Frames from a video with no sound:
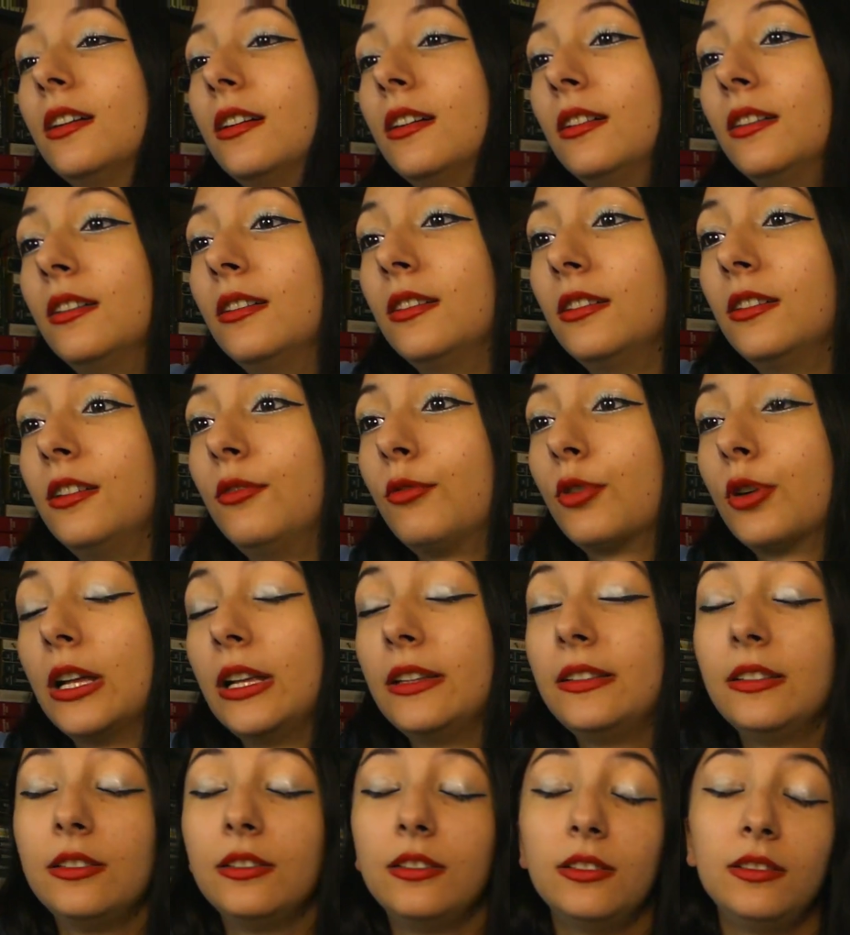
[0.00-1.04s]
Euh,
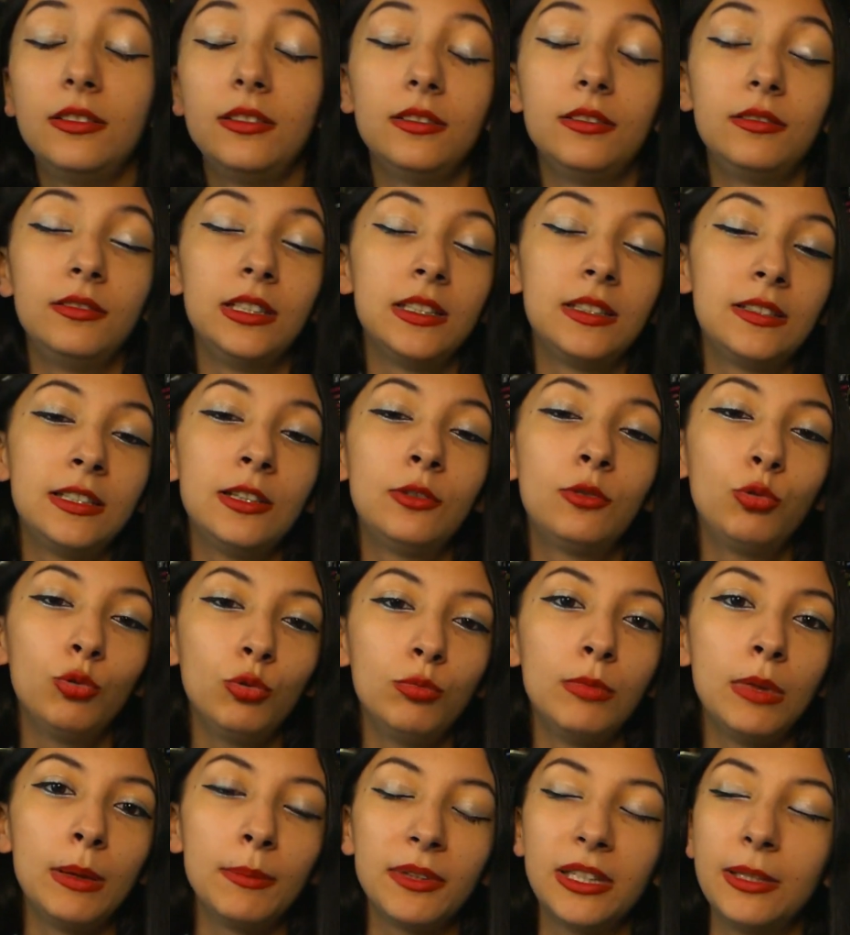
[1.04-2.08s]
voilà, des, titres
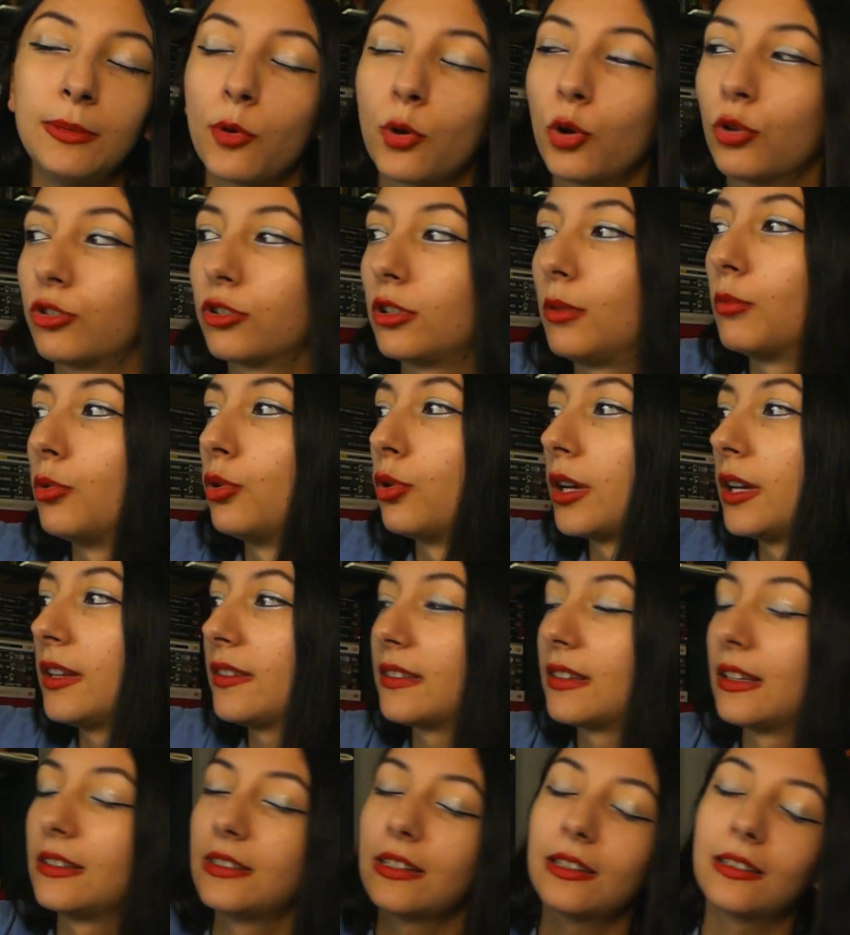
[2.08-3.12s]
tout de même qui me ressembleraient,
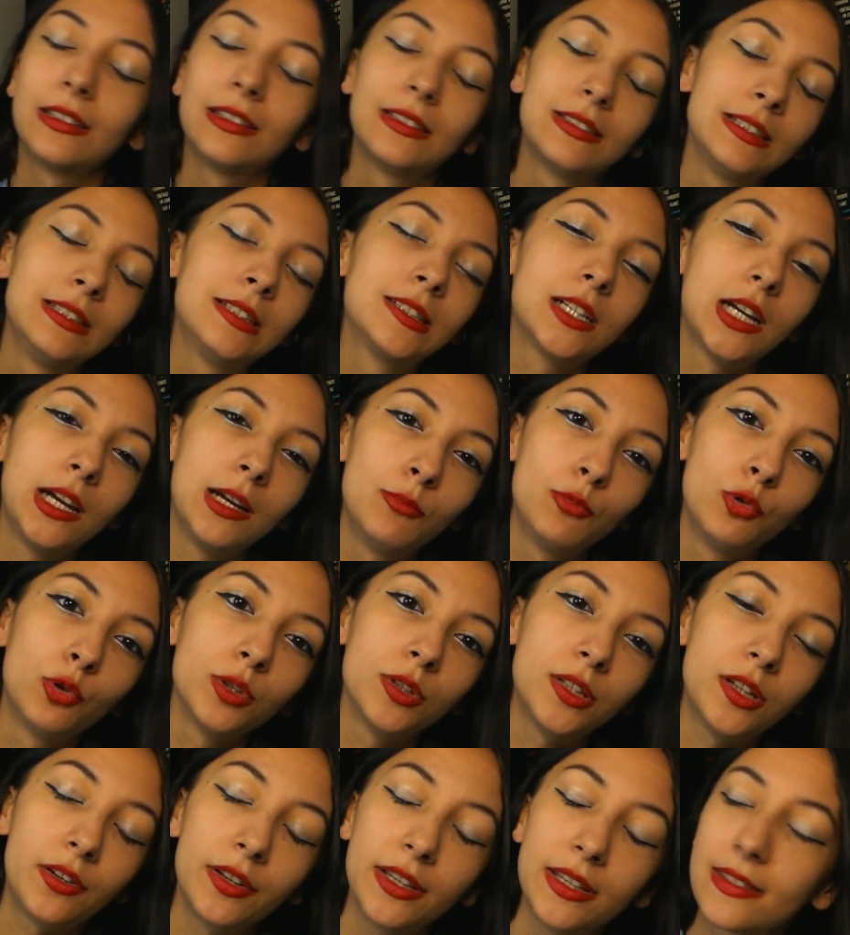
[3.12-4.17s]
c'est-à-dire des titres quand même où
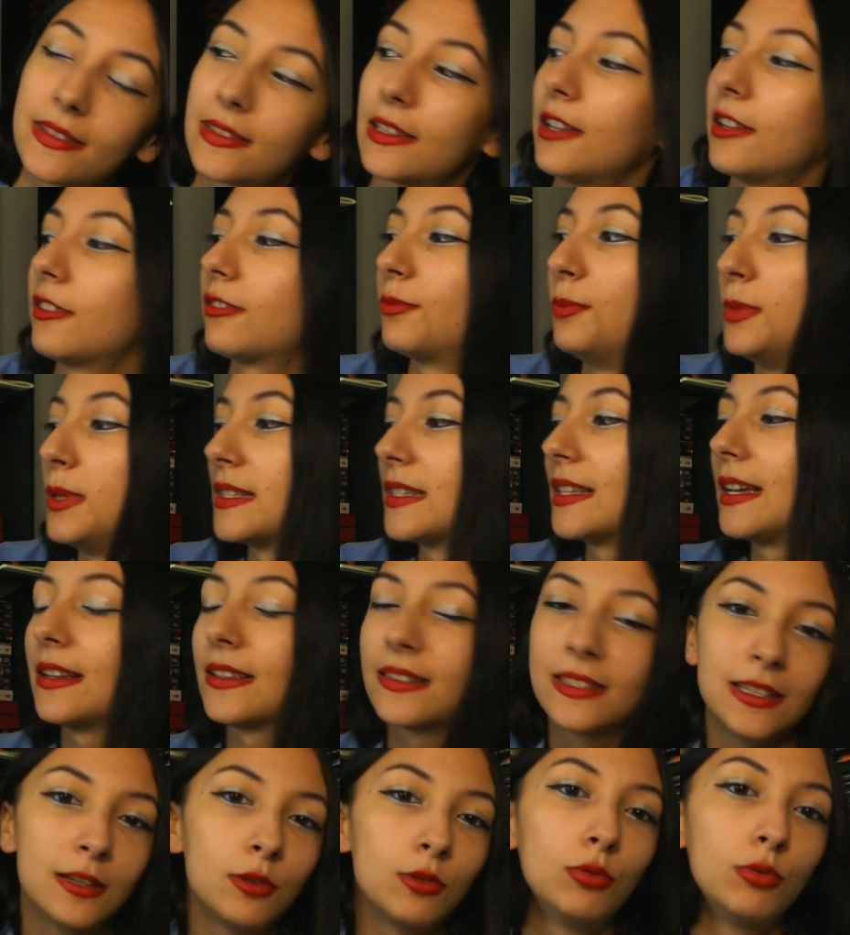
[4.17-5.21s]
on est en SF, mais c'est
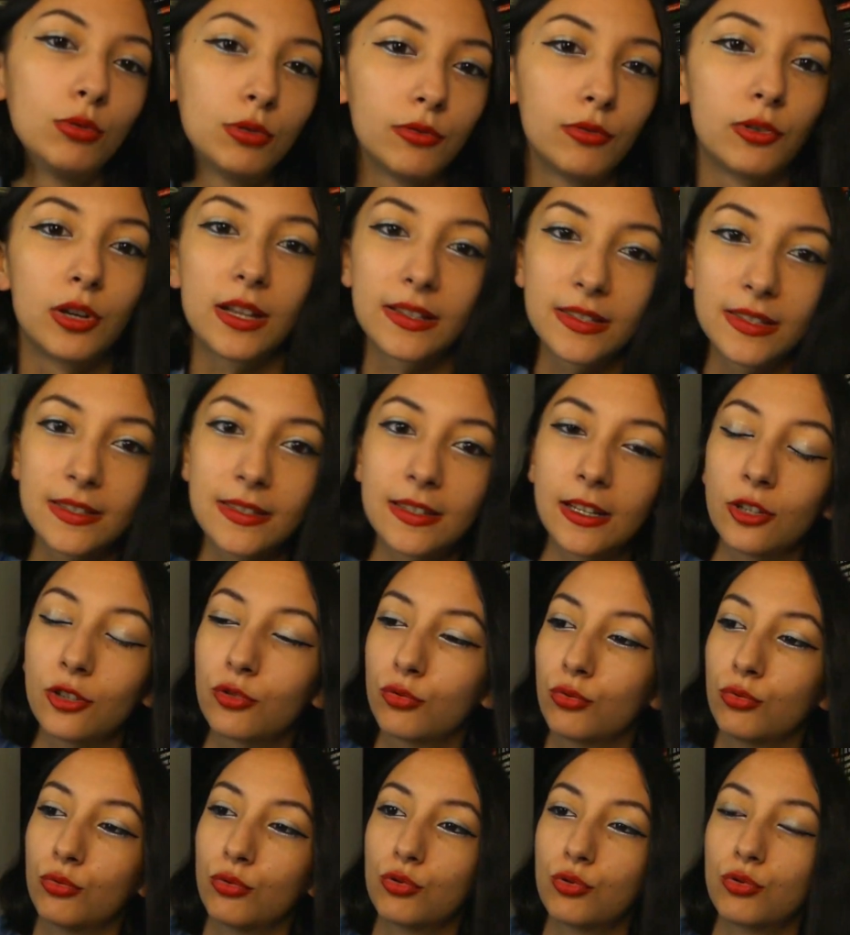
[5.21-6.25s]
assez glauque. Voilà, c'est ça que
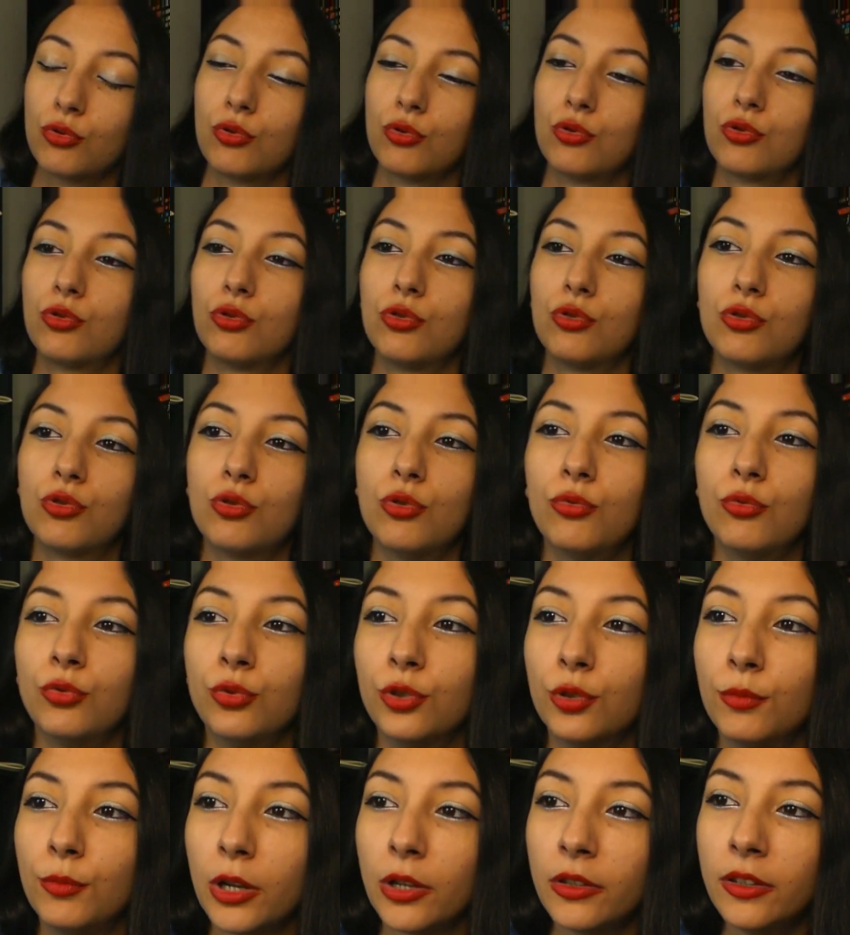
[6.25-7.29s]
je vous
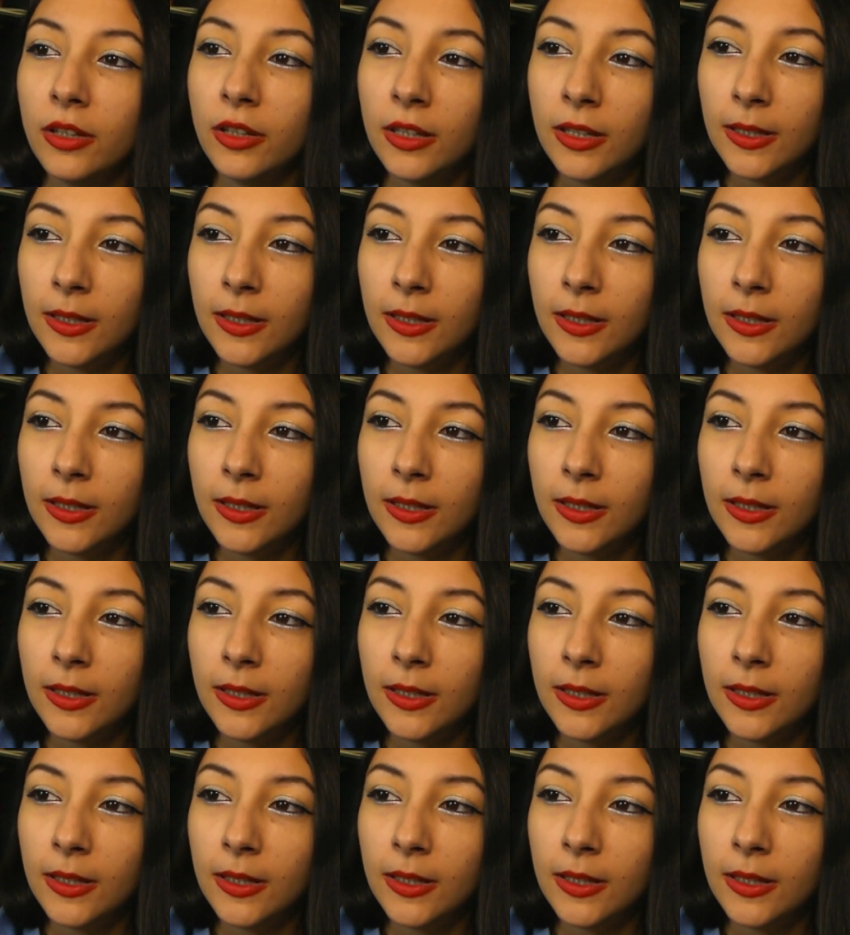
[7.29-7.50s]
demande.